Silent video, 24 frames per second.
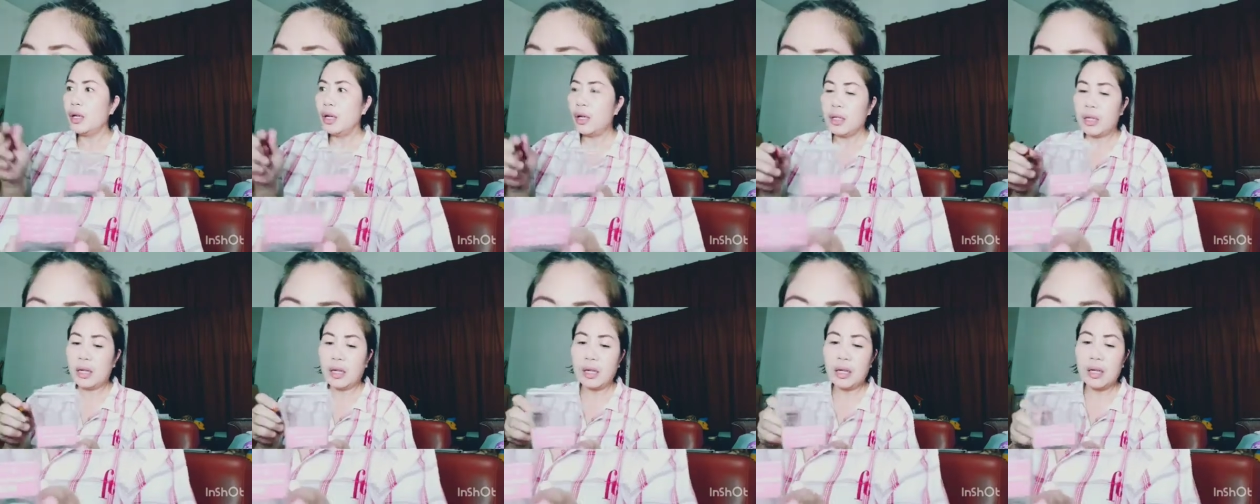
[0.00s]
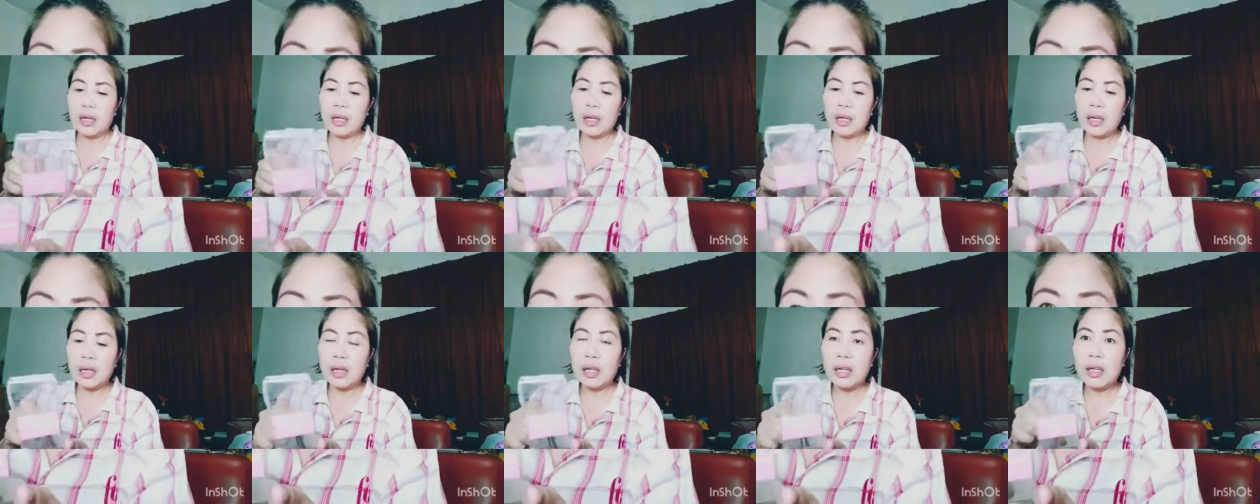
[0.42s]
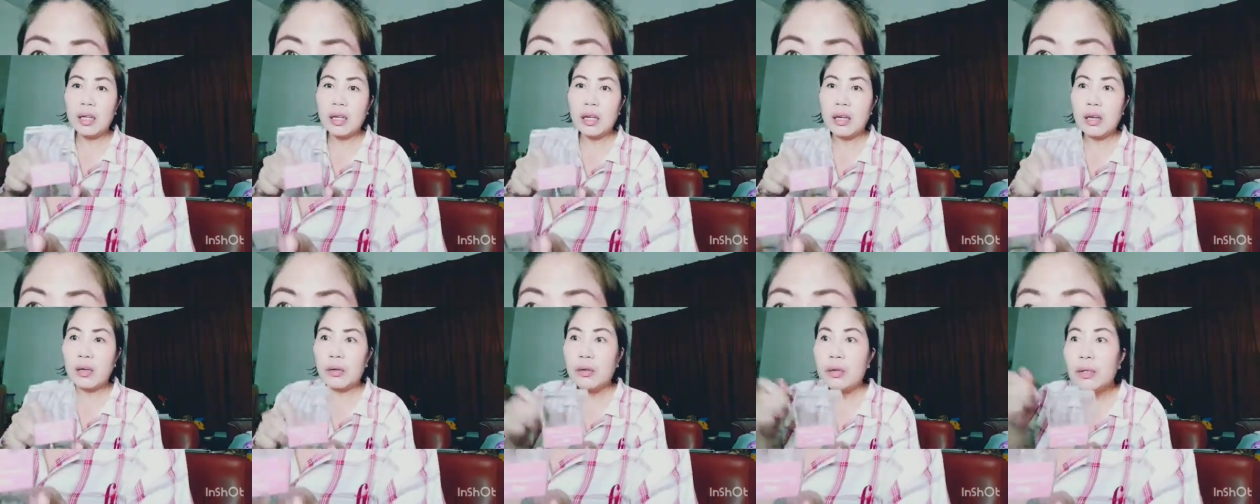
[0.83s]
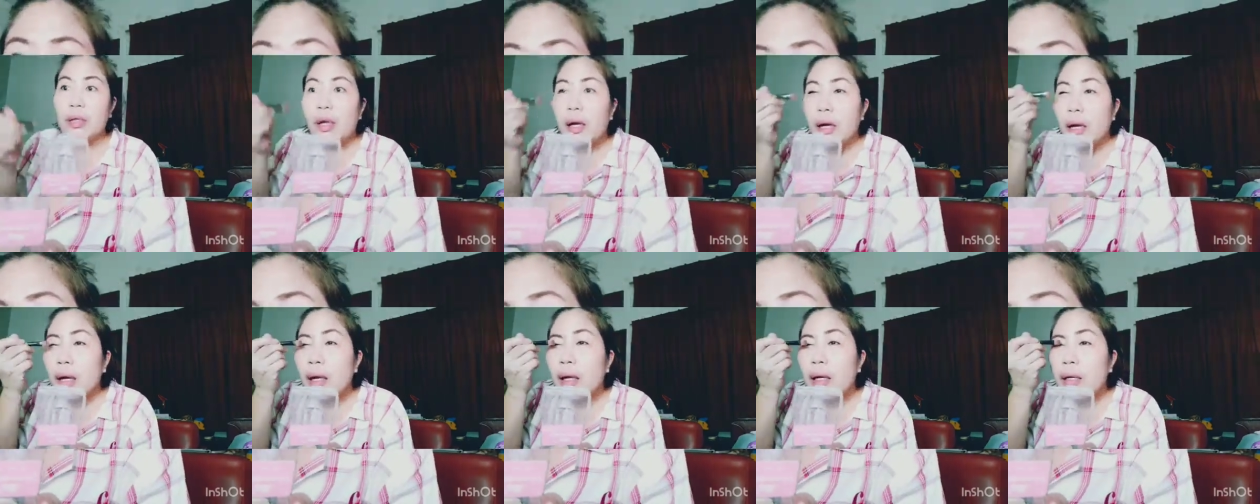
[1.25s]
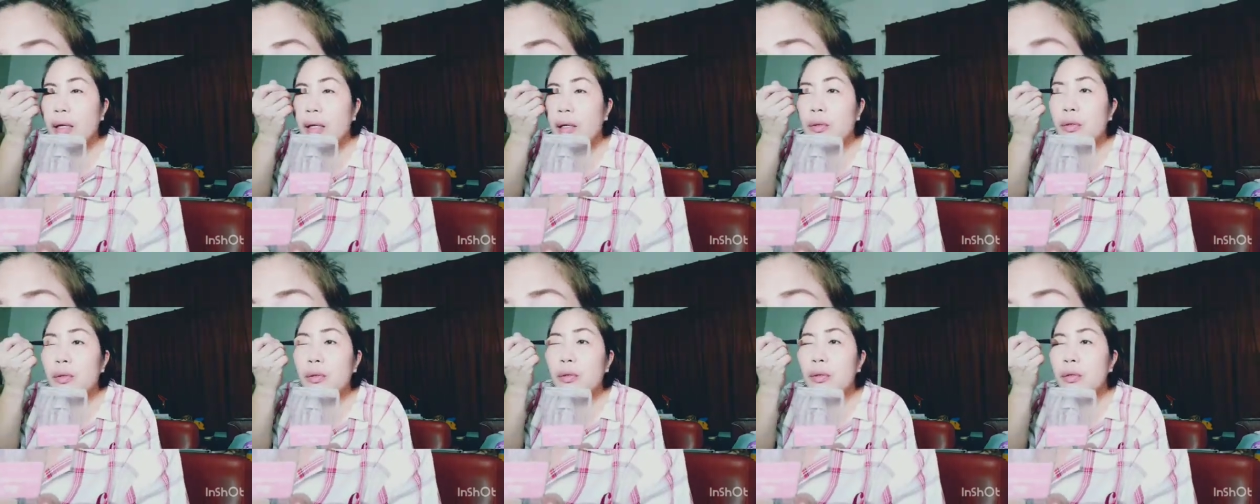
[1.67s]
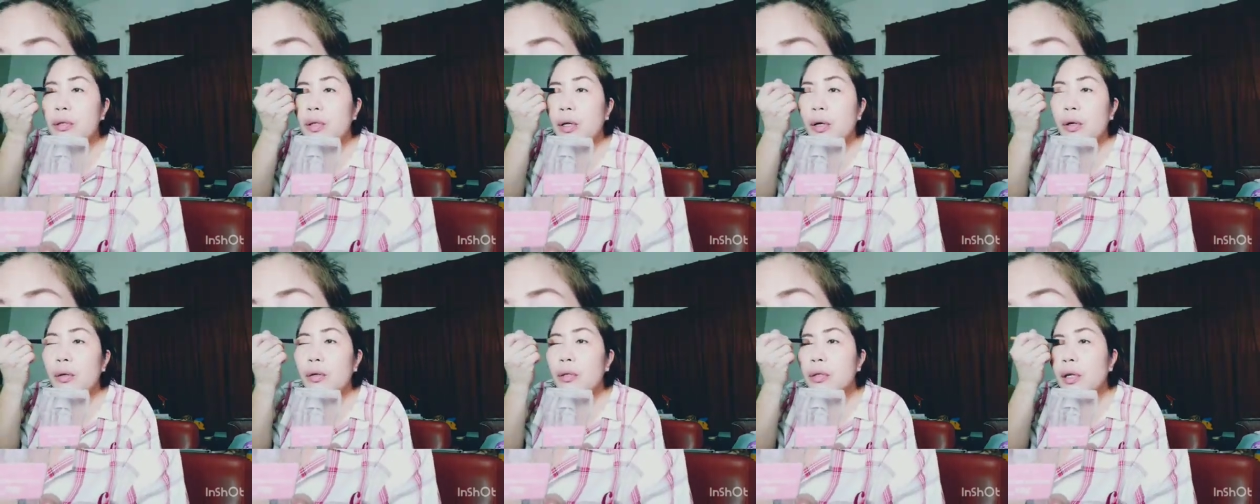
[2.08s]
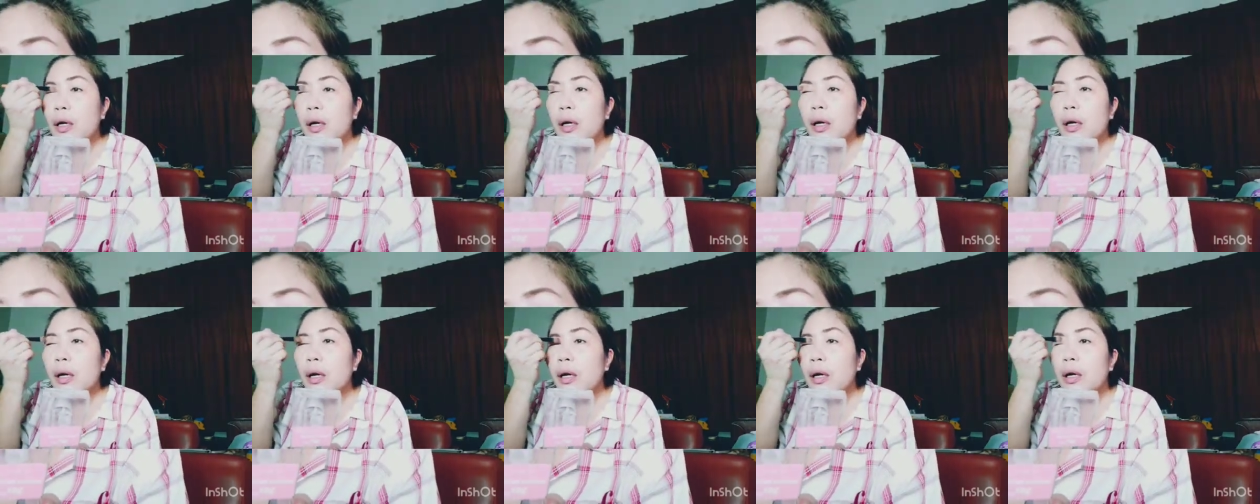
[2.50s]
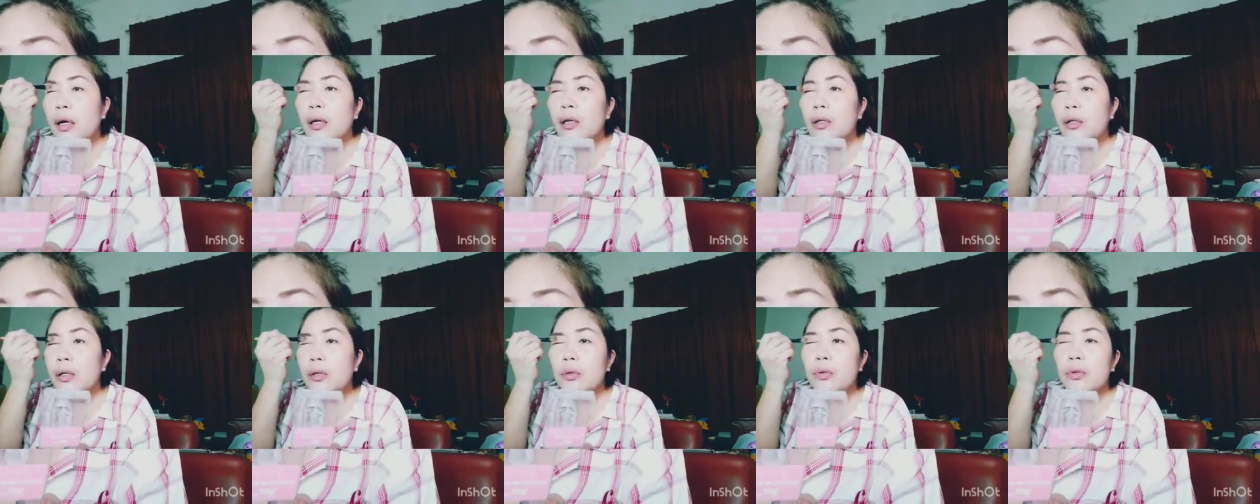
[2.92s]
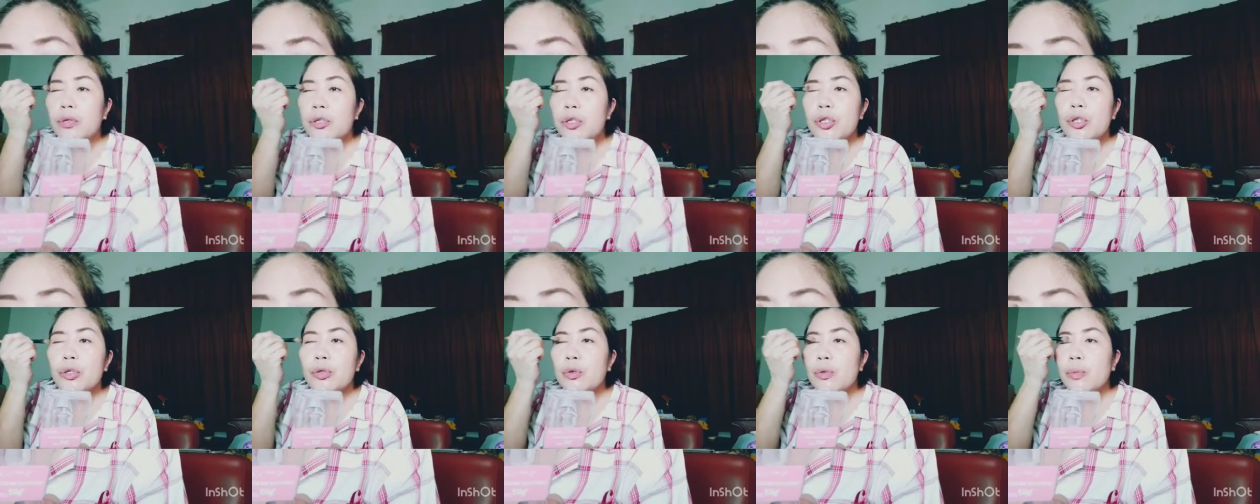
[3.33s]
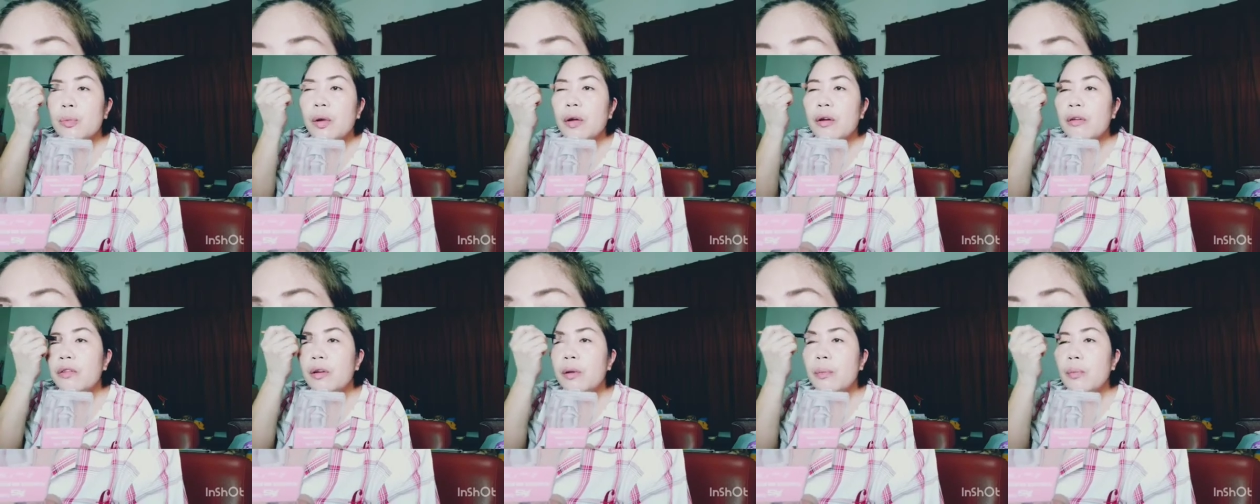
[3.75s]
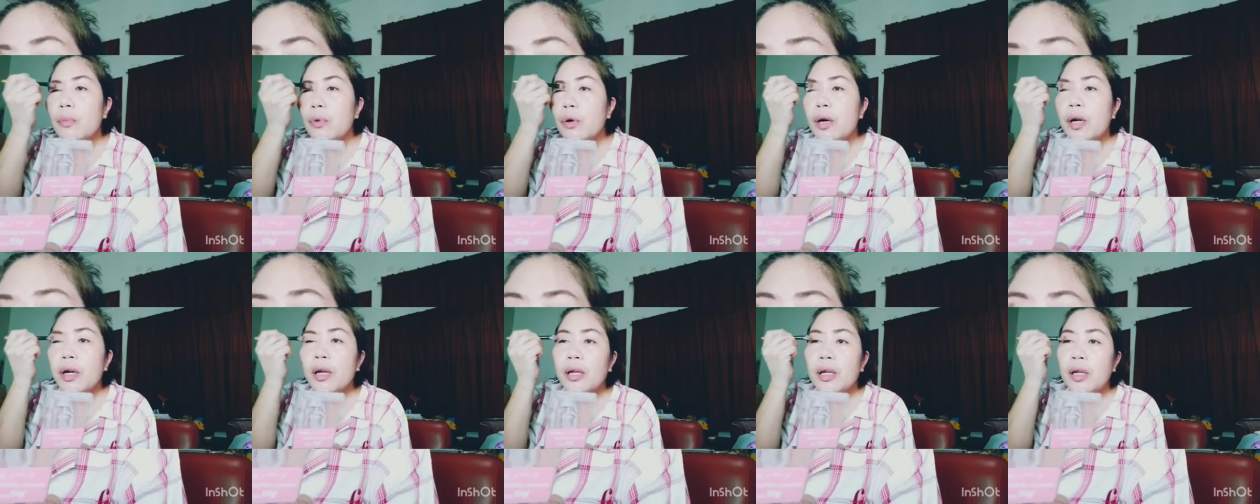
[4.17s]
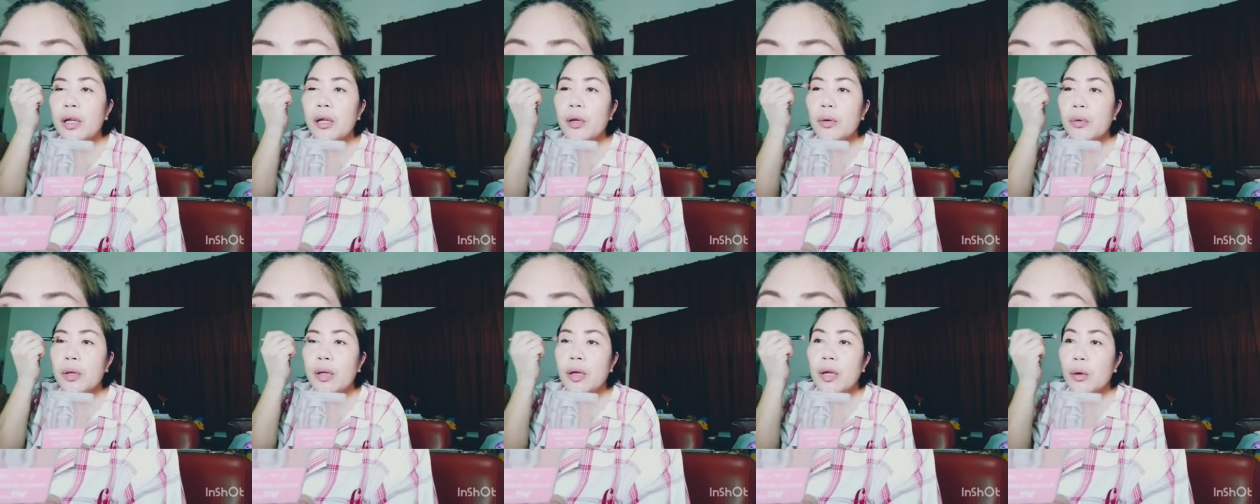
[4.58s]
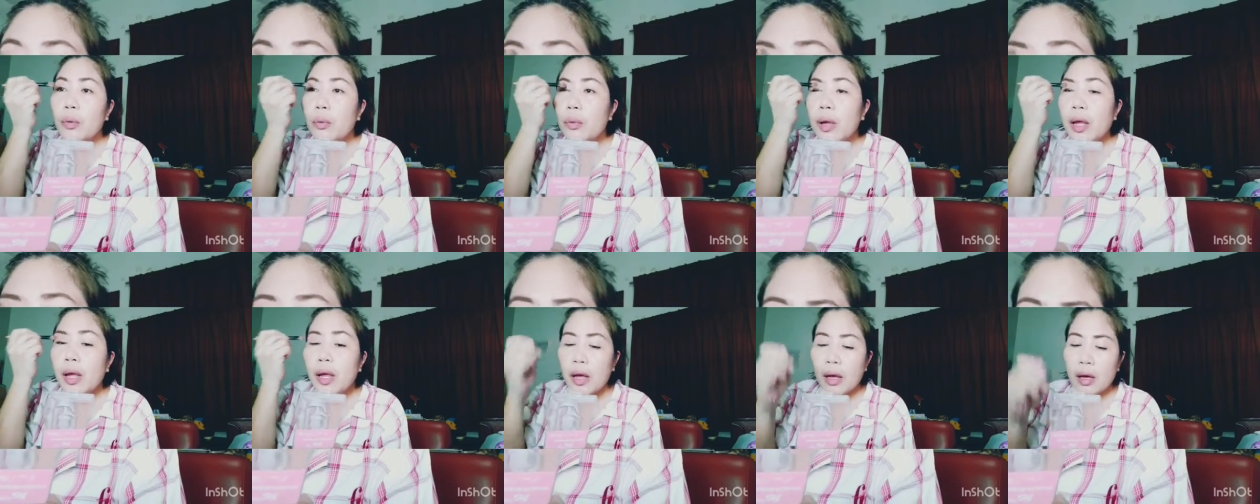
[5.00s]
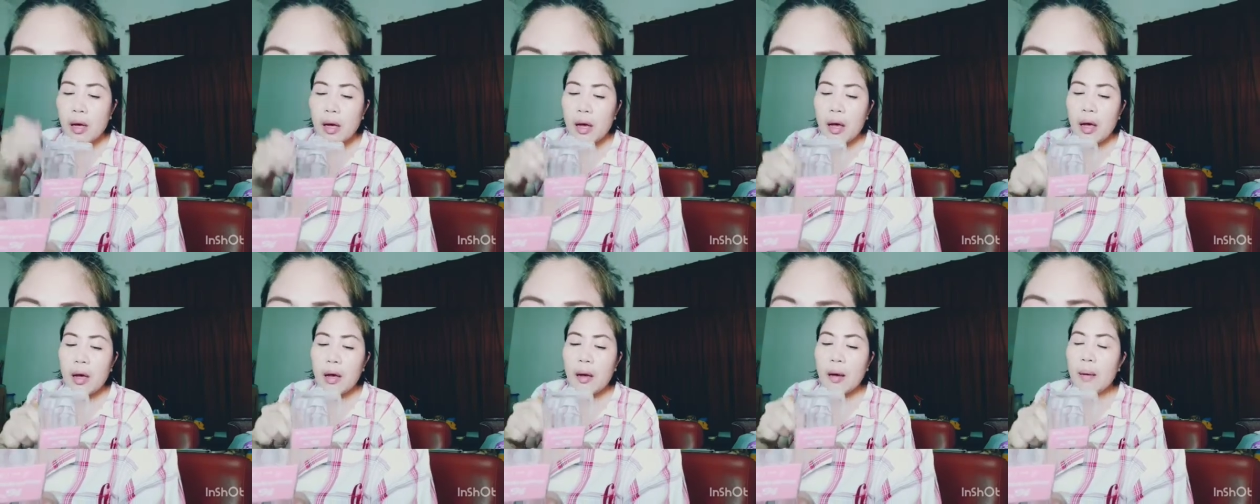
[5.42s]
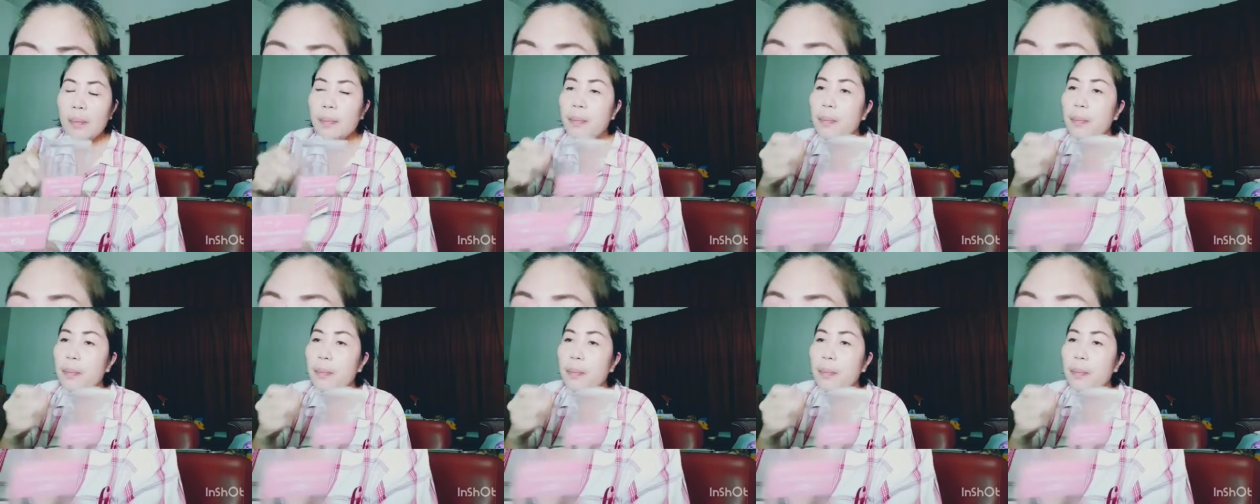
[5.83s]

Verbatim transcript: dali nakikinig ako ng, ay nanonood ako ng YouTube every morning when I wake up.